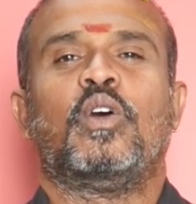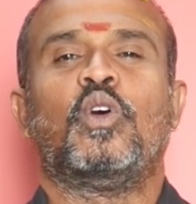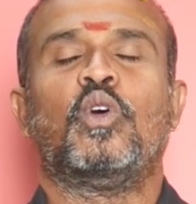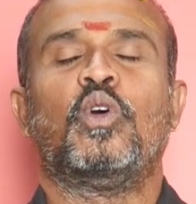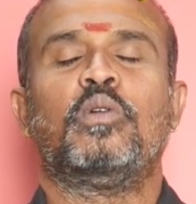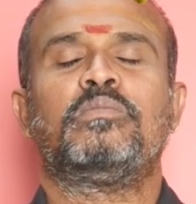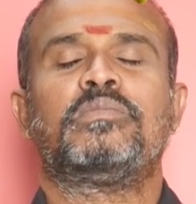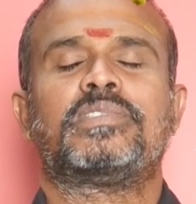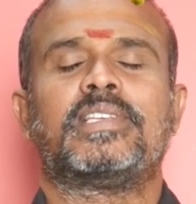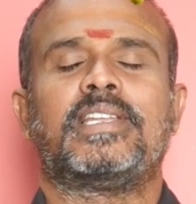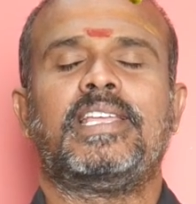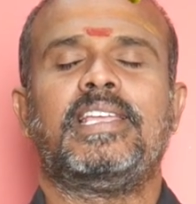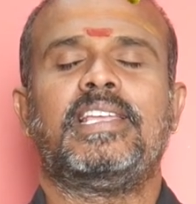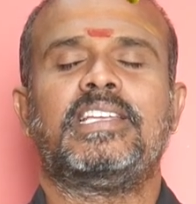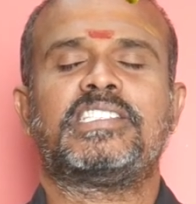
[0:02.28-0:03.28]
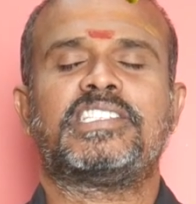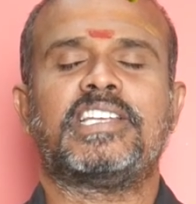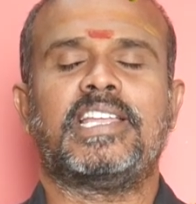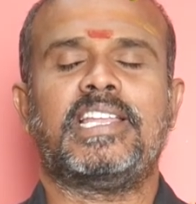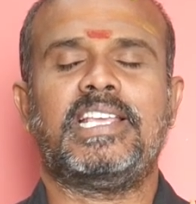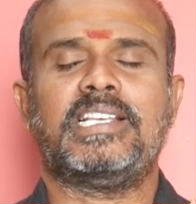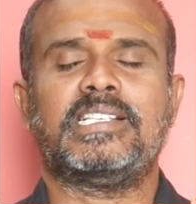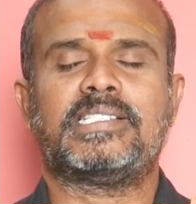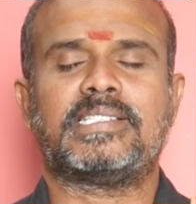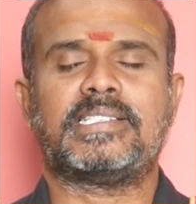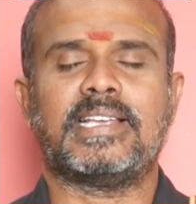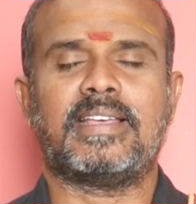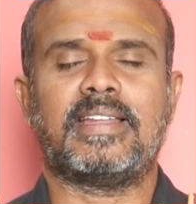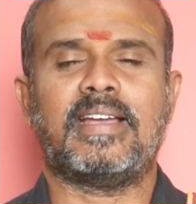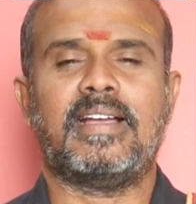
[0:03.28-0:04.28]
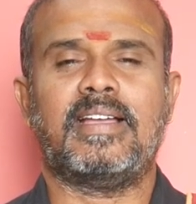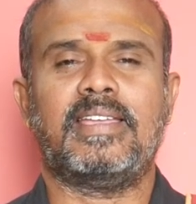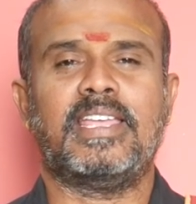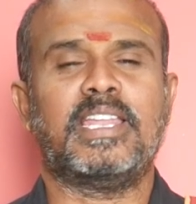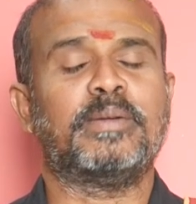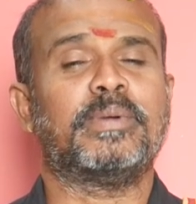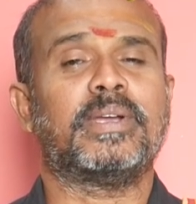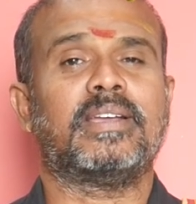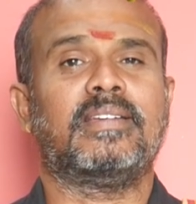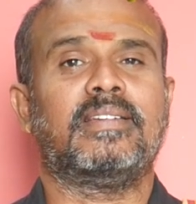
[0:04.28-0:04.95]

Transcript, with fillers: ఓం శ్రీ శనీశ్వరాయ నమ